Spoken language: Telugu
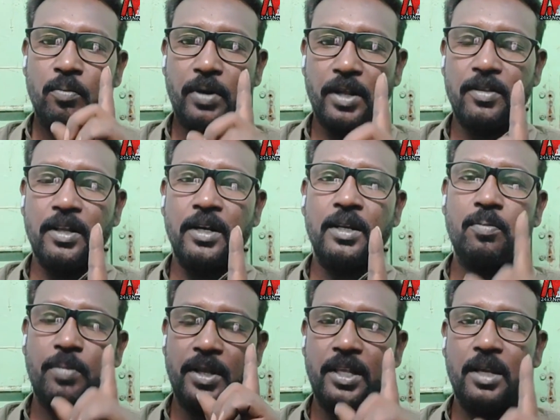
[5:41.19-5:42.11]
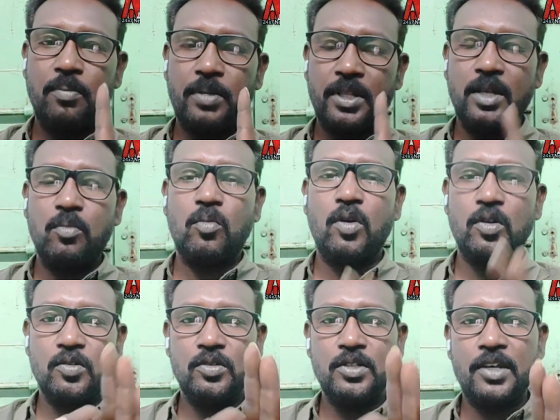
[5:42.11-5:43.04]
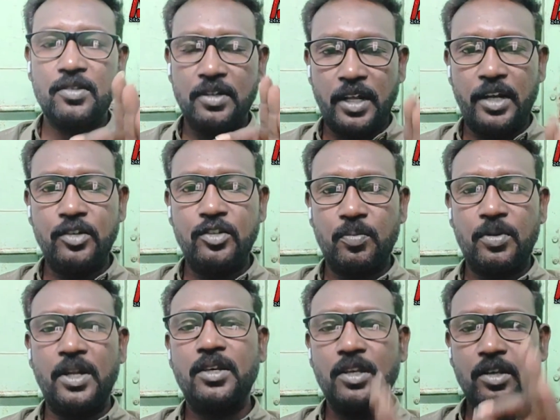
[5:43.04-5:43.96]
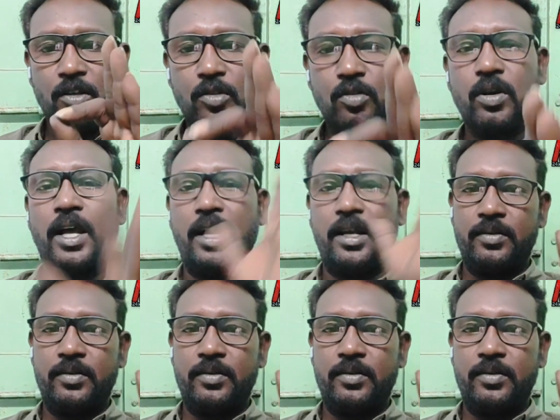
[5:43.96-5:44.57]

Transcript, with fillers: ప్రజల్ని పదే పదే మోసం చేస్తున్నారని చెప్పడానికి ఇదొక